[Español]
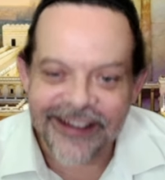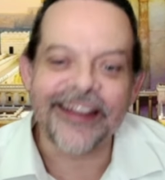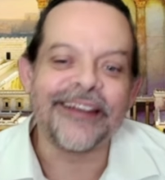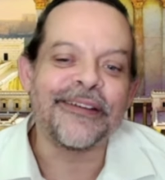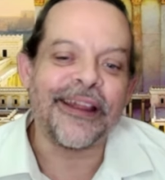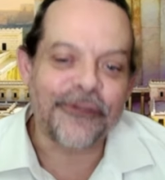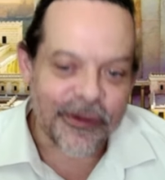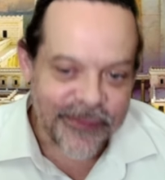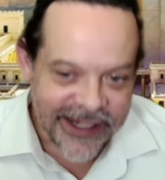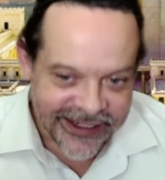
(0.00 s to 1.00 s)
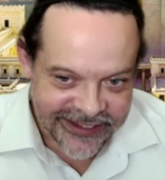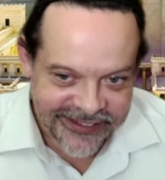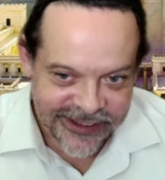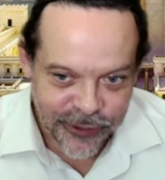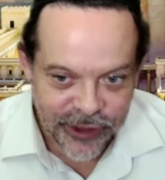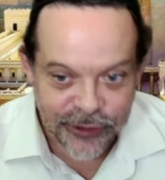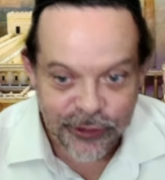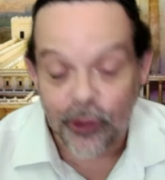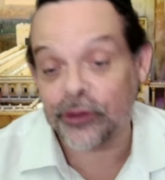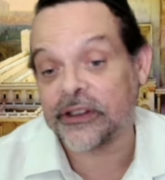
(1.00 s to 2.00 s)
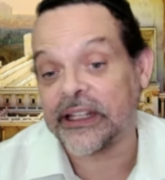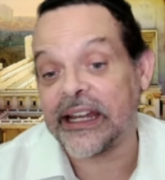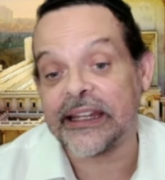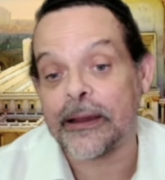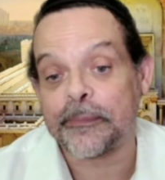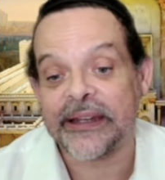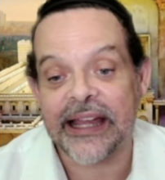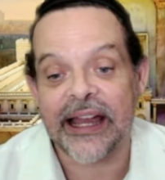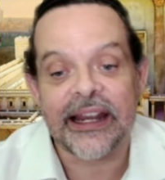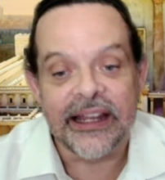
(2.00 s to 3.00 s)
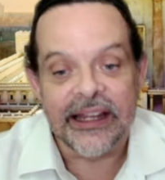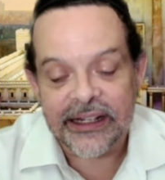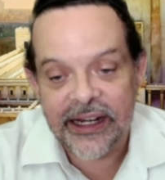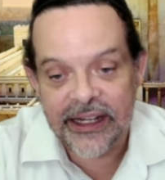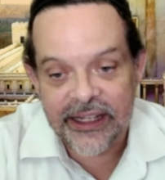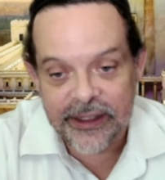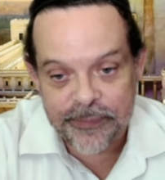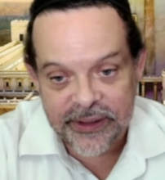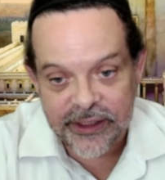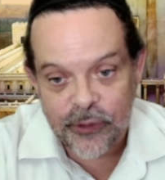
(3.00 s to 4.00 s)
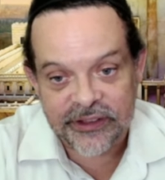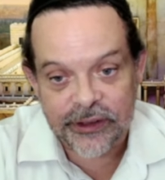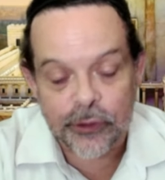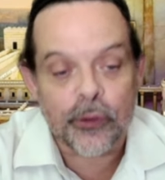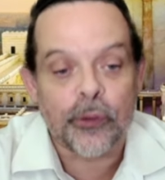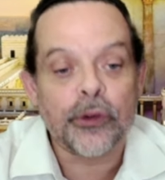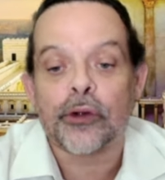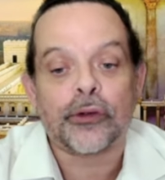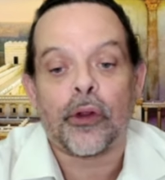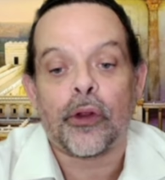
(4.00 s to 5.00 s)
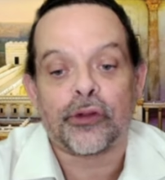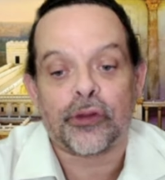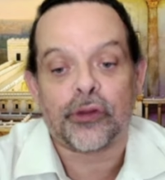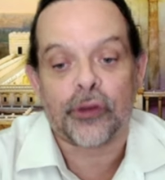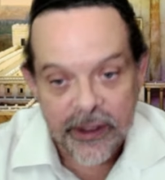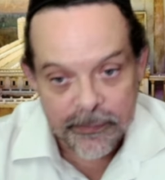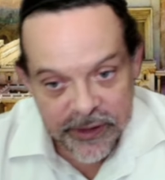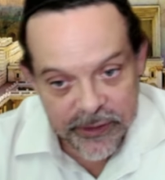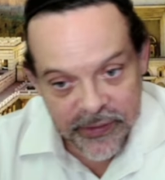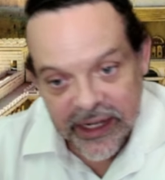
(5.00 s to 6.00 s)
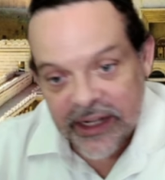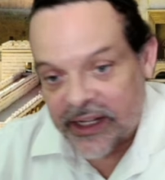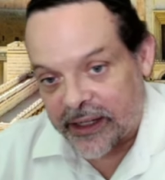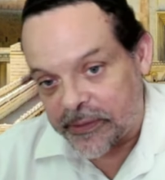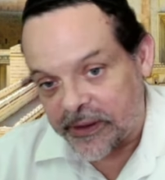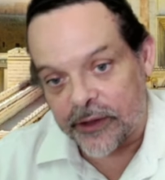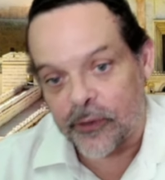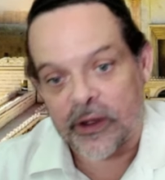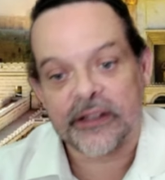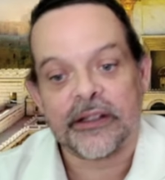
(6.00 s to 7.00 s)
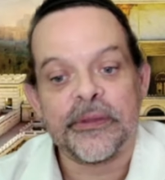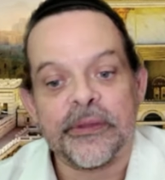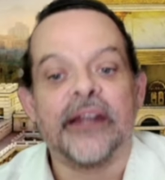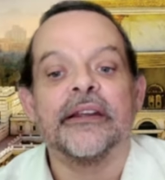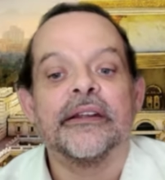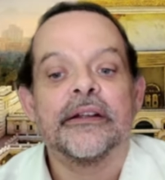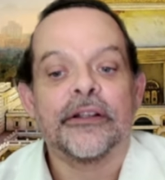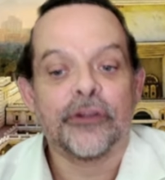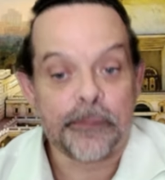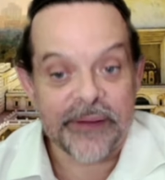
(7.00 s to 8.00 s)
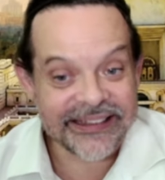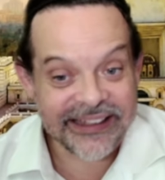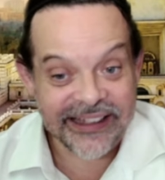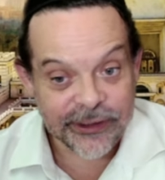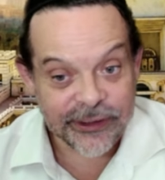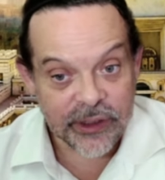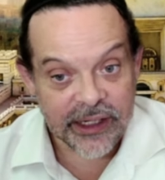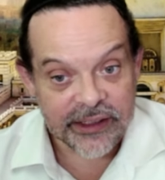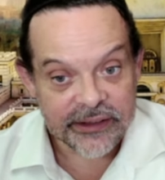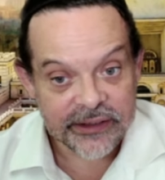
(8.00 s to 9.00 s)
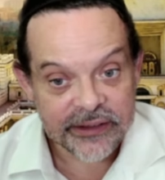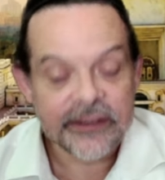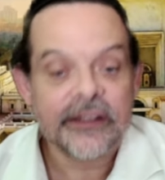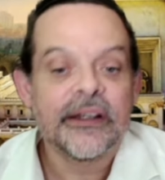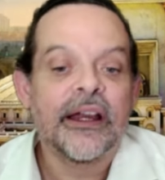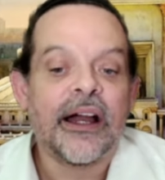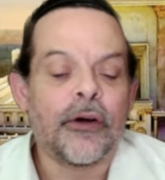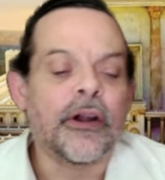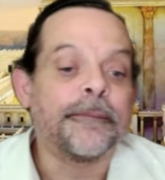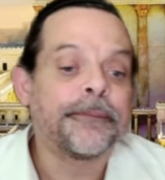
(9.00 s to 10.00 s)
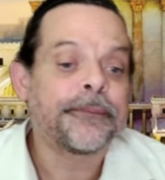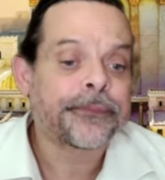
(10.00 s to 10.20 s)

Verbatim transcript: el, el, el familia sacerdote, todos tienen que aplicar las leyes veneno. Así que un judío ortodoxo vive las leyes venenoas también, son parte de la Torá. Ahora,